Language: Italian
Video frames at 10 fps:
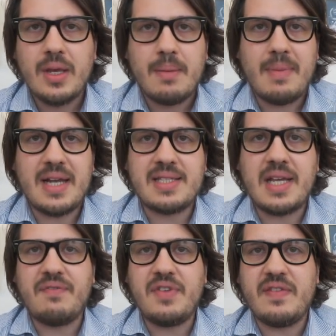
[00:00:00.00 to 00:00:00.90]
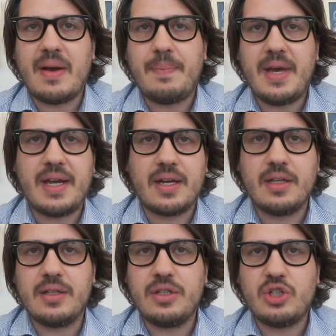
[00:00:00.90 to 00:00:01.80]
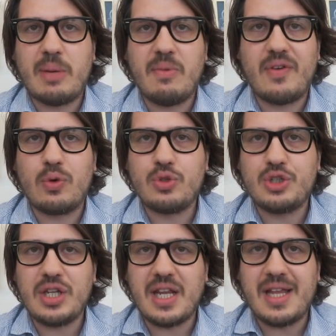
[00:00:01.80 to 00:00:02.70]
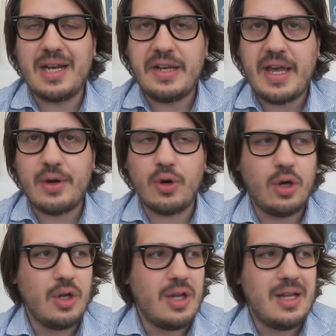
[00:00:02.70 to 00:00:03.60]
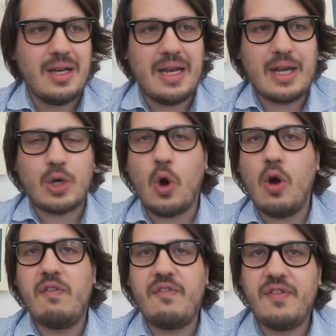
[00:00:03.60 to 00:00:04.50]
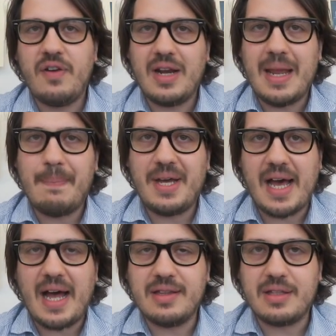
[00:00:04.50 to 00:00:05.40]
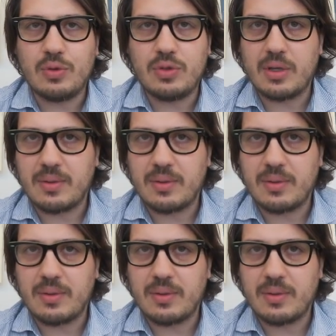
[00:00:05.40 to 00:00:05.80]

ma serviva per diciamo, far uscire dal nero le colf, le badanti, tutto